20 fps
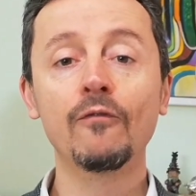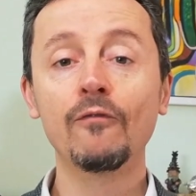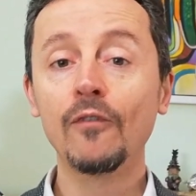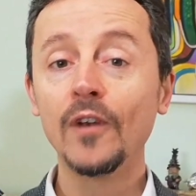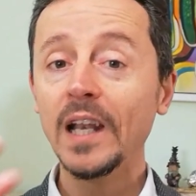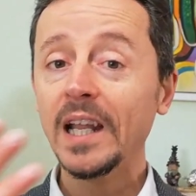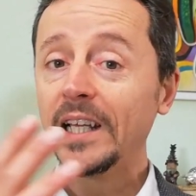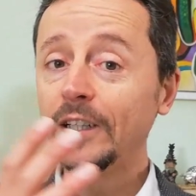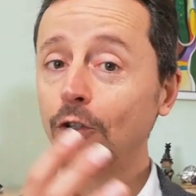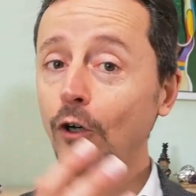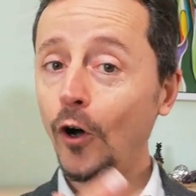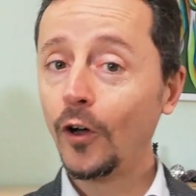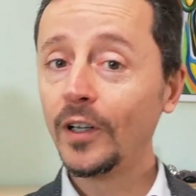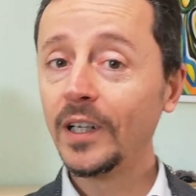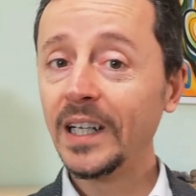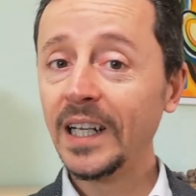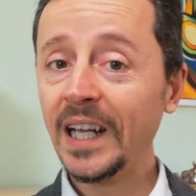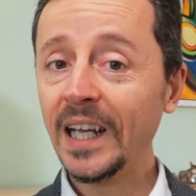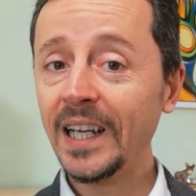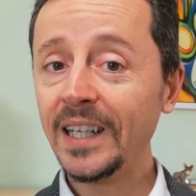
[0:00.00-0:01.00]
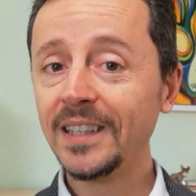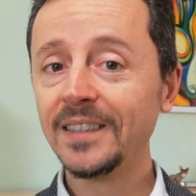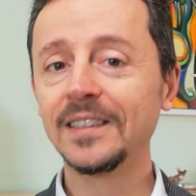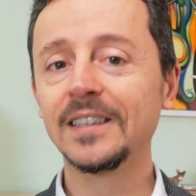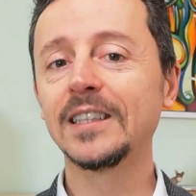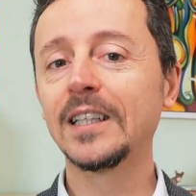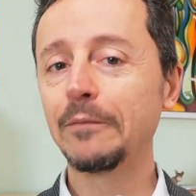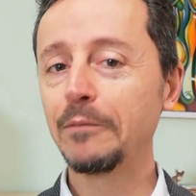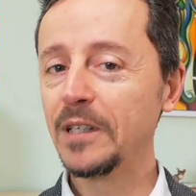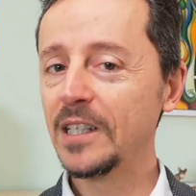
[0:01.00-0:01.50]
Le donne,
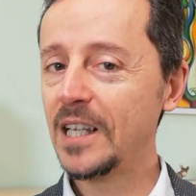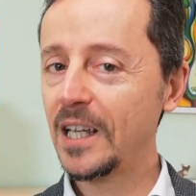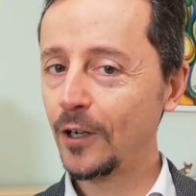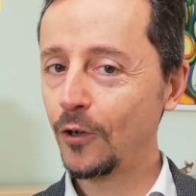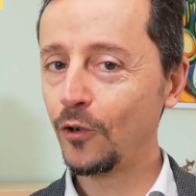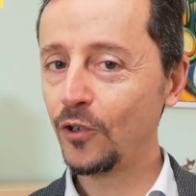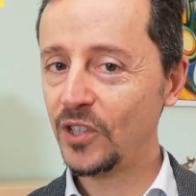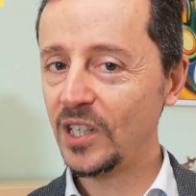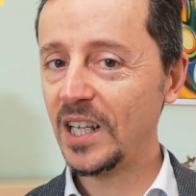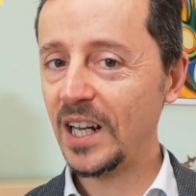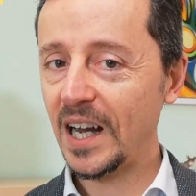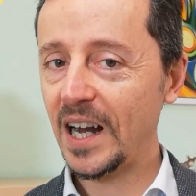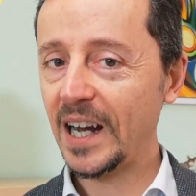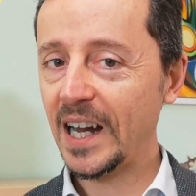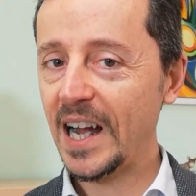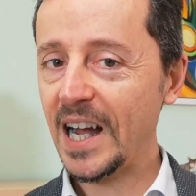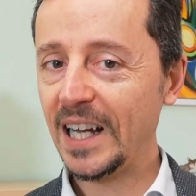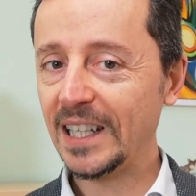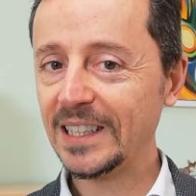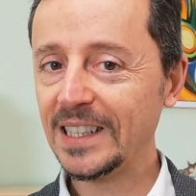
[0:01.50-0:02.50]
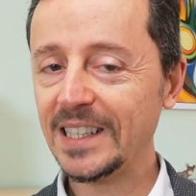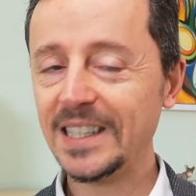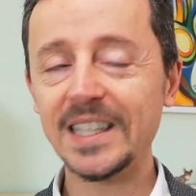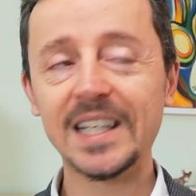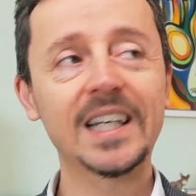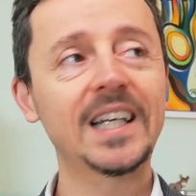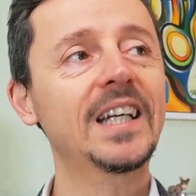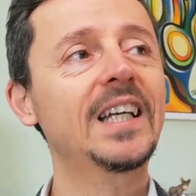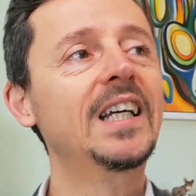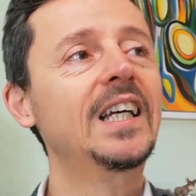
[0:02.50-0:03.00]
ditemi se è così
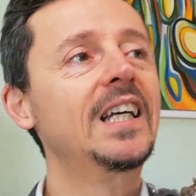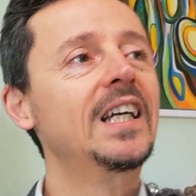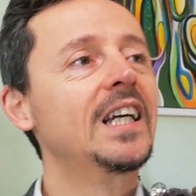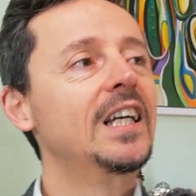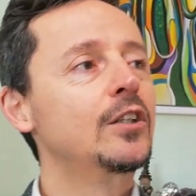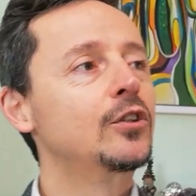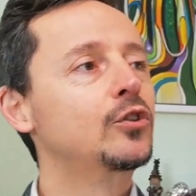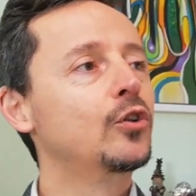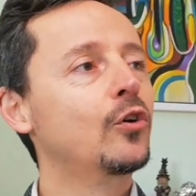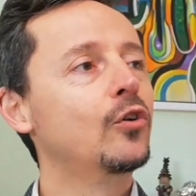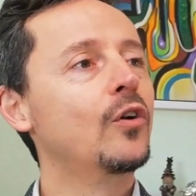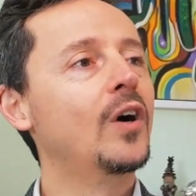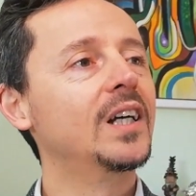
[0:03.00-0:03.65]
ragazze, sono